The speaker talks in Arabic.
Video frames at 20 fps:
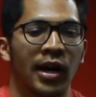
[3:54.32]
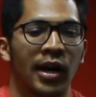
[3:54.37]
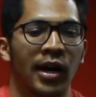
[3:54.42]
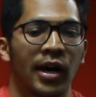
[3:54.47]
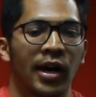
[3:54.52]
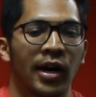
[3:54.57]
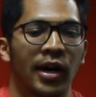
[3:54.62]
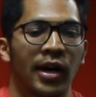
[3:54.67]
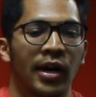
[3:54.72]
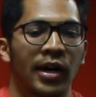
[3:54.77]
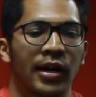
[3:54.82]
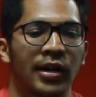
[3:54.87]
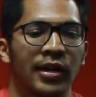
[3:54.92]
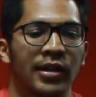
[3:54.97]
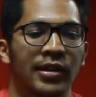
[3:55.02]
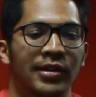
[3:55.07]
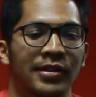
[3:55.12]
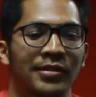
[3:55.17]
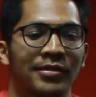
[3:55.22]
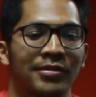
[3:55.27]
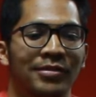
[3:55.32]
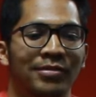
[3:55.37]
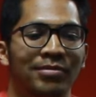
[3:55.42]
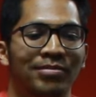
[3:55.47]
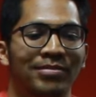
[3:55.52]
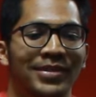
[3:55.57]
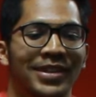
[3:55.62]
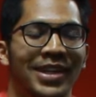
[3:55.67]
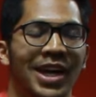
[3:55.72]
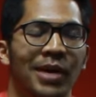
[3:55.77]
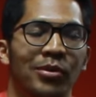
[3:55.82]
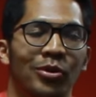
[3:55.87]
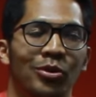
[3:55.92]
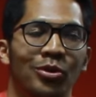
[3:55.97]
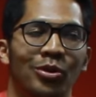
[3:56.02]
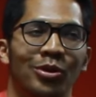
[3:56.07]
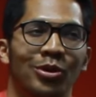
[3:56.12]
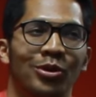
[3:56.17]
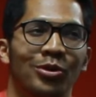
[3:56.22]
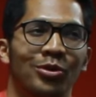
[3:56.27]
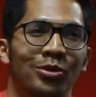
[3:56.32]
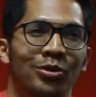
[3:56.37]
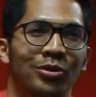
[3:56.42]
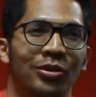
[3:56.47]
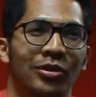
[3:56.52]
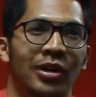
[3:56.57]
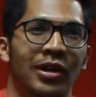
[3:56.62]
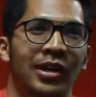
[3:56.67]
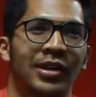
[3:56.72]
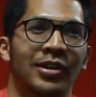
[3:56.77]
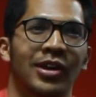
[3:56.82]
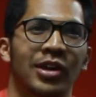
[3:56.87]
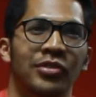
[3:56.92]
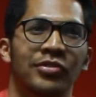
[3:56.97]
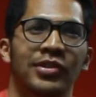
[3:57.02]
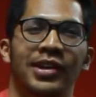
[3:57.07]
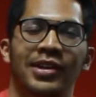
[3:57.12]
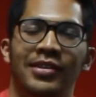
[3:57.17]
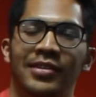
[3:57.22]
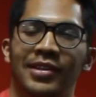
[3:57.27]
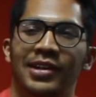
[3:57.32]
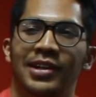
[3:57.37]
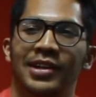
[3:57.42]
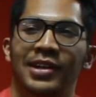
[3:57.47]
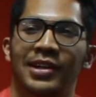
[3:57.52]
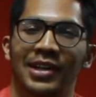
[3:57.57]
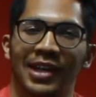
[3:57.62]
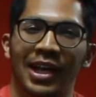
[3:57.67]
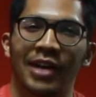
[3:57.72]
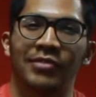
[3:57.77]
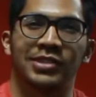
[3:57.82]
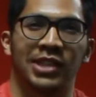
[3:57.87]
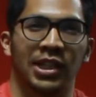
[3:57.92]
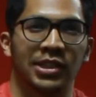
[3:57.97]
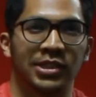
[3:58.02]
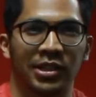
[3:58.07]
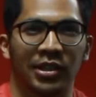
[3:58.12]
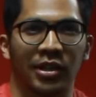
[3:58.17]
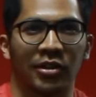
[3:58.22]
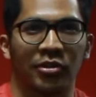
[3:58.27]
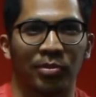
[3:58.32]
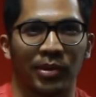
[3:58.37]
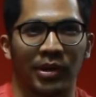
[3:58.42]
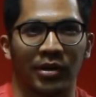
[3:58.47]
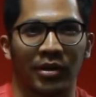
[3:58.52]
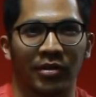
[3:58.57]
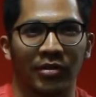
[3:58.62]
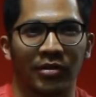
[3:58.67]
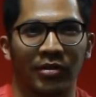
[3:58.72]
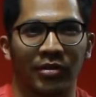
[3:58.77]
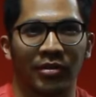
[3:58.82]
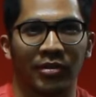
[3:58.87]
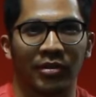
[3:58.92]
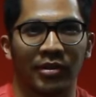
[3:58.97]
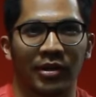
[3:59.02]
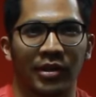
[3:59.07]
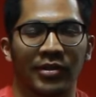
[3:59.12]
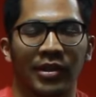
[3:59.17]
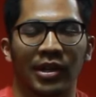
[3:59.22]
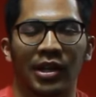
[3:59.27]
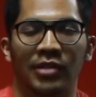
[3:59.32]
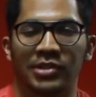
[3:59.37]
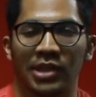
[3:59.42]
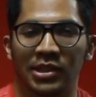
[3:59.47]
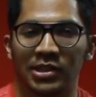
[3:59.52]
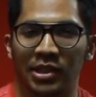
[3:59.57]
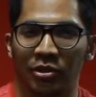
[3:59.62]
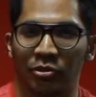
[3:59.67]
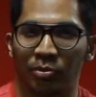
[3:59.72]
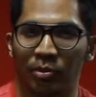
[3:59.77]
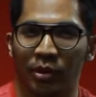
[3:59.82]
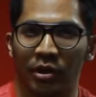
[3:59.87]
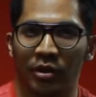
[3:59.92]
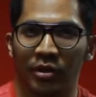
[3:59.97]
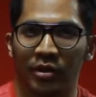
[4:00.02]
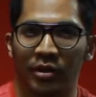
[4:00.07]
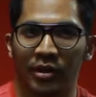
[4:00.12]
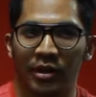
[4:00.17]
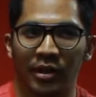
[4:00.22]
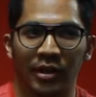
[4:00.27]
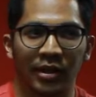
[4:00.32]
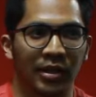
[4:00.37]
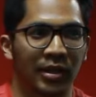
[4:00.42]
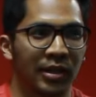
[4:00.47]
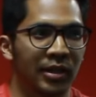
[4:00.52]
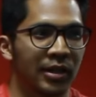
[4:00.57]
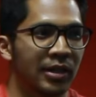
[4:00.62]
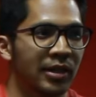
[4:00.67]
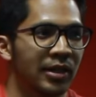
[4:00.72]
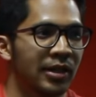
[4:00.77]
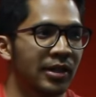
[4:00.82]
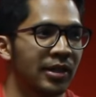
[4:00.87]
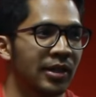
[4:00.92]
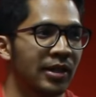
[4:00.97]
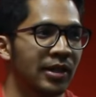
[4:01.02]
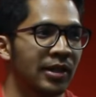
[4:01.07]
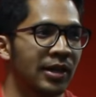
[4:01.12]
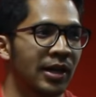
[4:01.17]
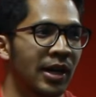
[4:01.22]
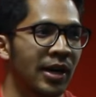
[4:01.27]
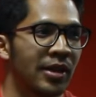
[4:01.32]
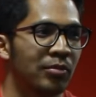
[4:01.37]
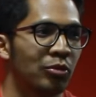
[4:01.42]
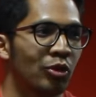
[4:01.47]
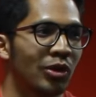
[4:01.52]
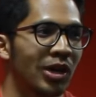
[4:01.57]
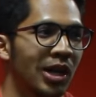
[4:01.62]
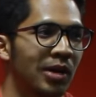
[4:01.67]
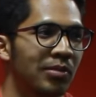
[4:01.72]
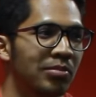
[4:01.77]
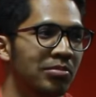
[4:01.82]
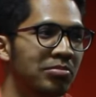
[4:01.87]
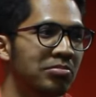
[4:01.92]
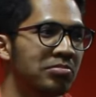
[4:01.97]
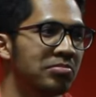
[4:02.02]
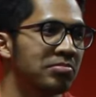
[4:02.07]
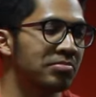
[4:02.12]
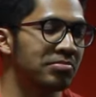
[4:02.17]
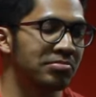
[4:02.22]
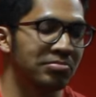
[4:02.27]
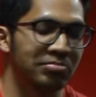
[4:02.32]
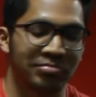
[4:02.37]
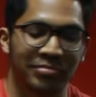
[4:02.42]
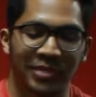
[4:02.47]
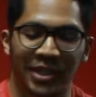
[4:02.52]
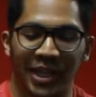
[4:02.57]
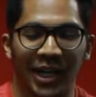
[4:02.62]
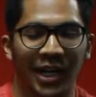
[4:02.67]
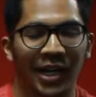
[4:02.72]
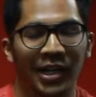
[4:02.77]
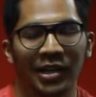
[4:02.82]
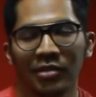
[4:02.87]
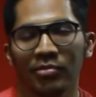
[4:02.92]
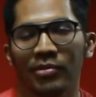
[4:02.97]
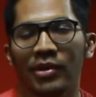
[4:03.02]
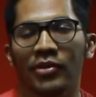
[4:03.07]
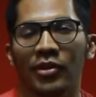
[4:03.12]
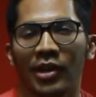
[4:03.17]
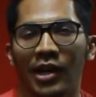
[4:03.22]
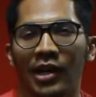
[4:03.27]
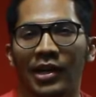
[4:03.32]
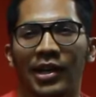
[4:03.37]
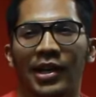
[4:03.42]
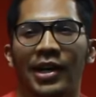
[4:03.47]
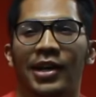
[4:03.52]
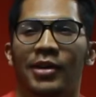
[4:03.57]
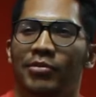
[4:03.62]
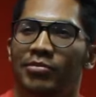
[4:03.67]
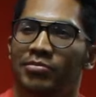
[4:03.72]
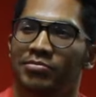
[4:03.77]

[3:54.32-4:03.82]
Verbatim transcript: آه، دائما يقولوا انه كروس فيت از ا لايف تشينجينج اكسبيرينس اتس ا لايف تشينجينج سبورت هذا مو كلام دعائي بس ولكن انا